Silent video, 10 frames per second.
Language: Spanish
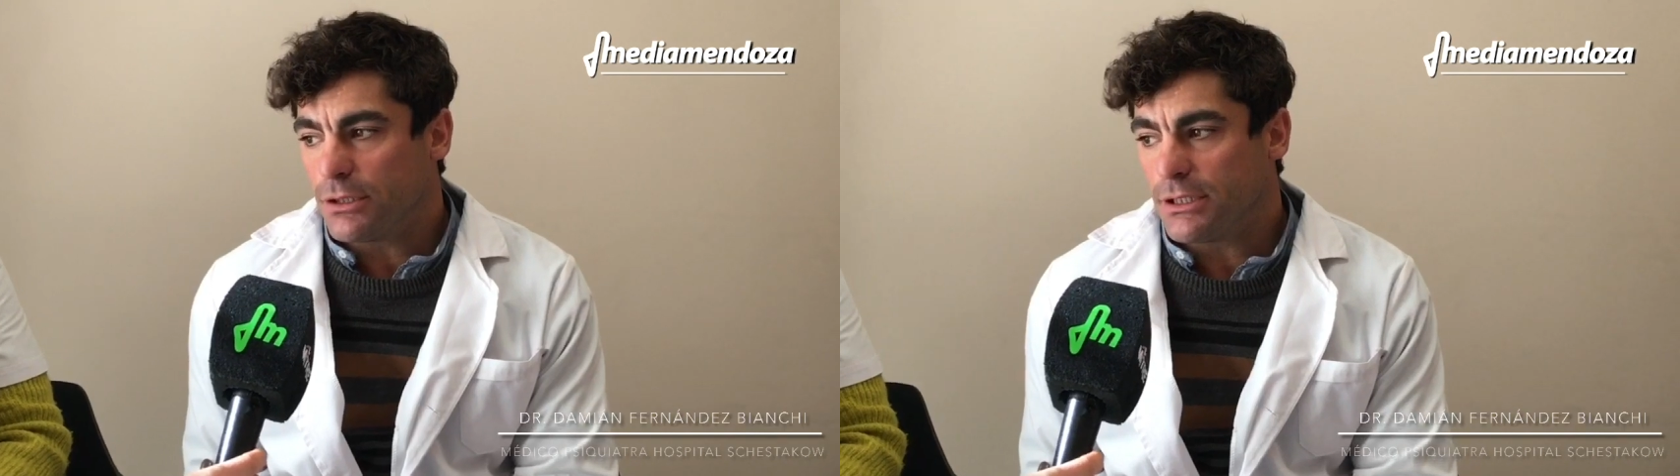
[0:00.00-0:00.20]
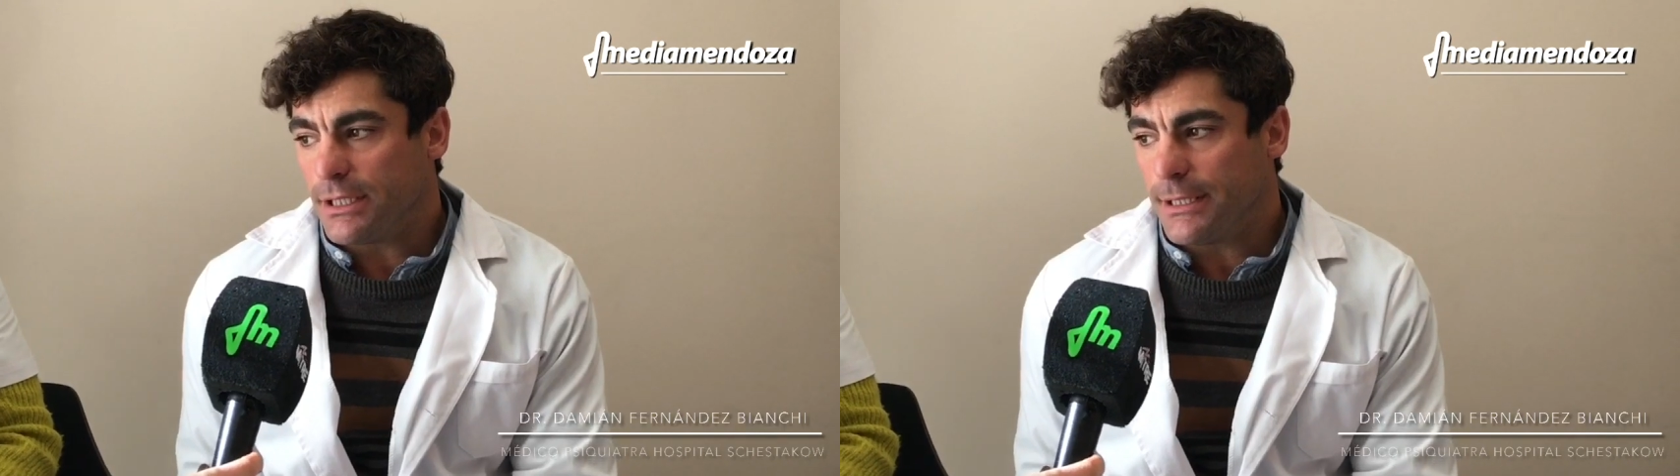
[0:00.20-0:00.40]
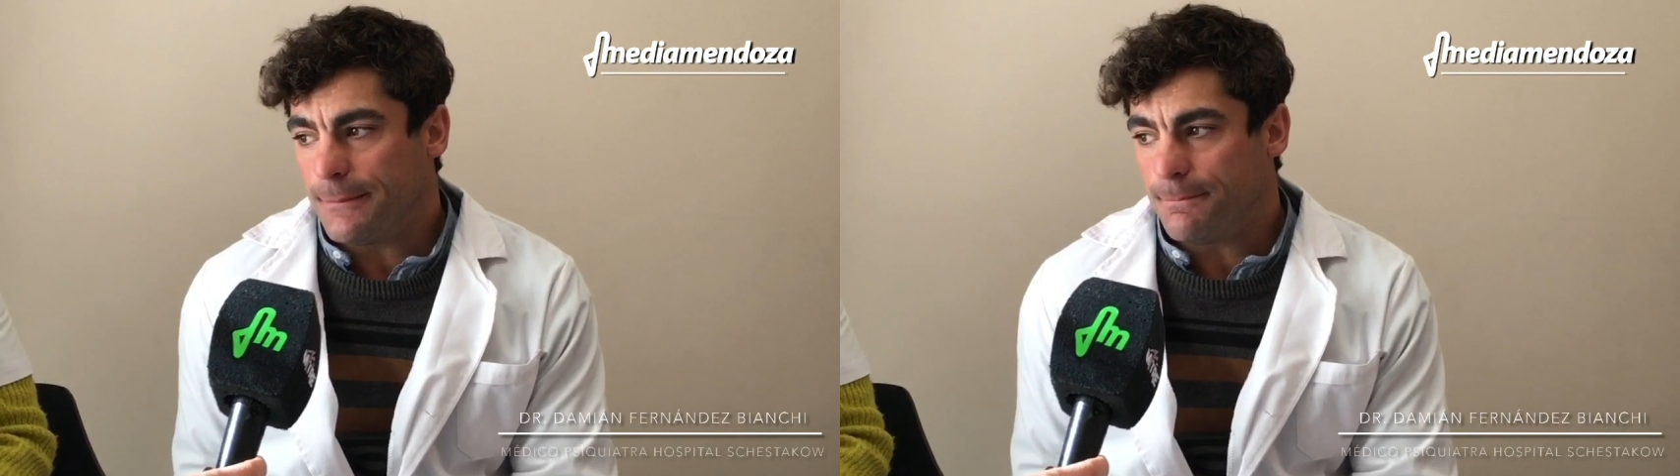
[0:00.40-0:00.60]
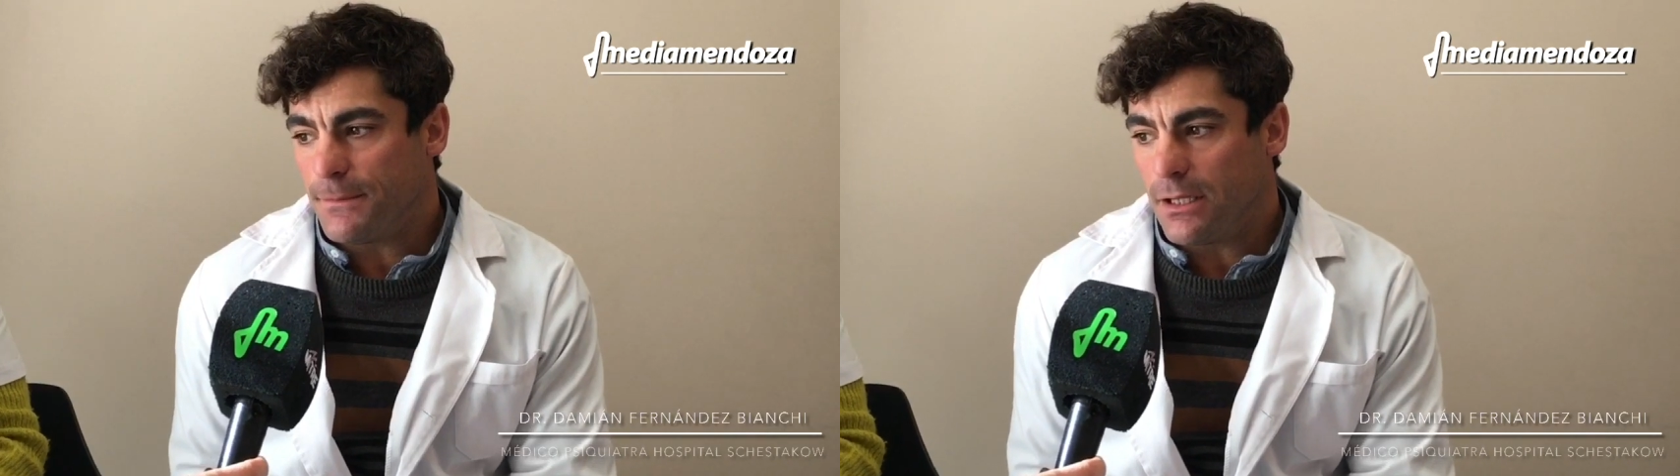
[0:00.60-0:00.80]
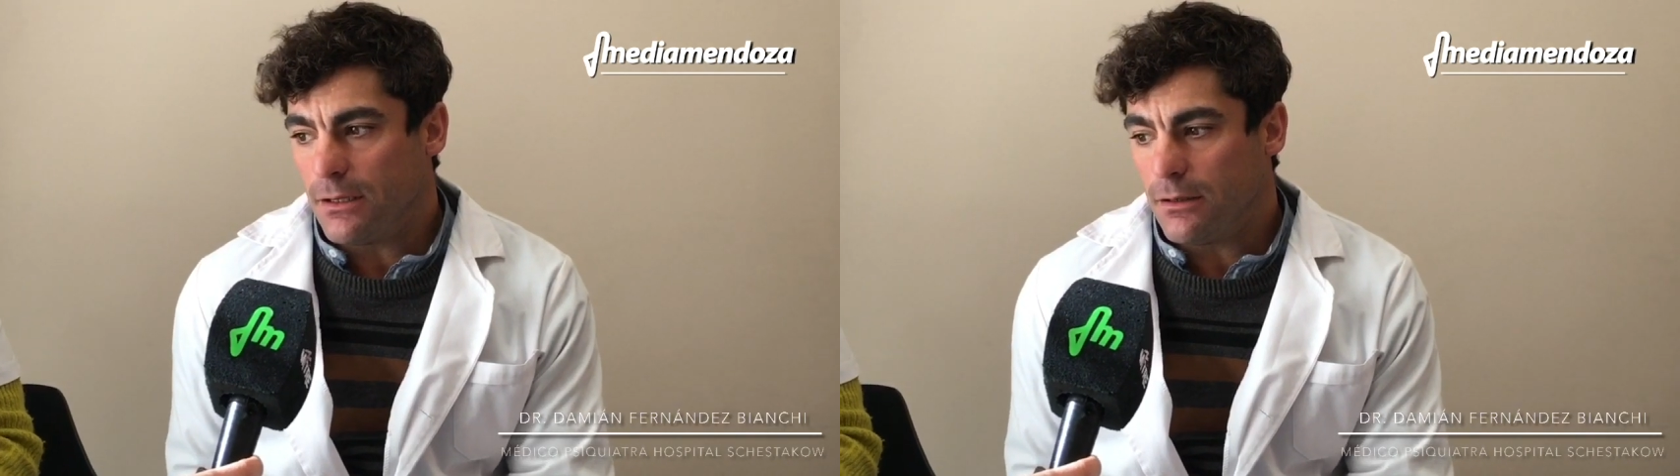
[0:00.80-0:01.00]
este
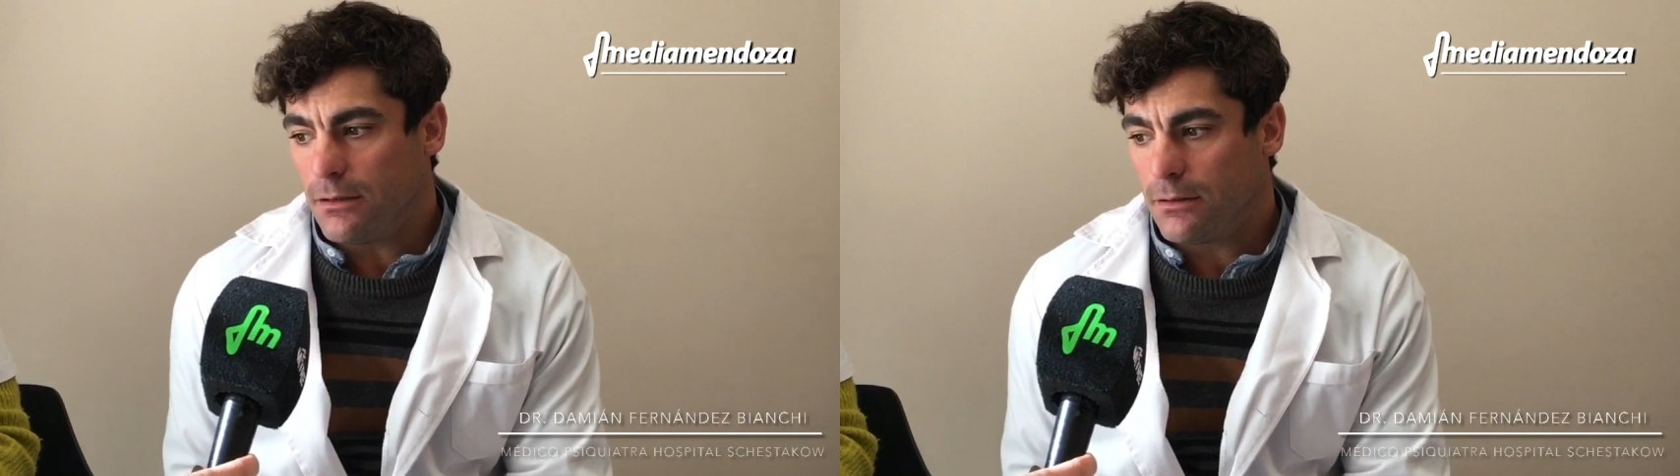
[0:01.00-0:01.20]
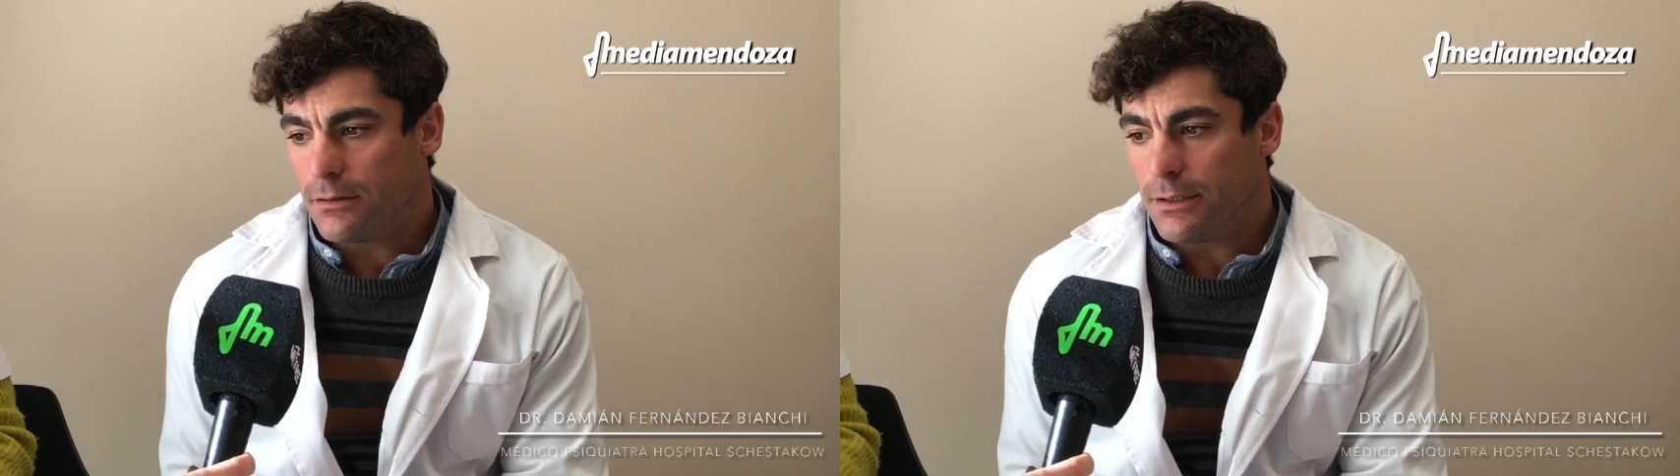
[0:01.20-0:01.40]
del,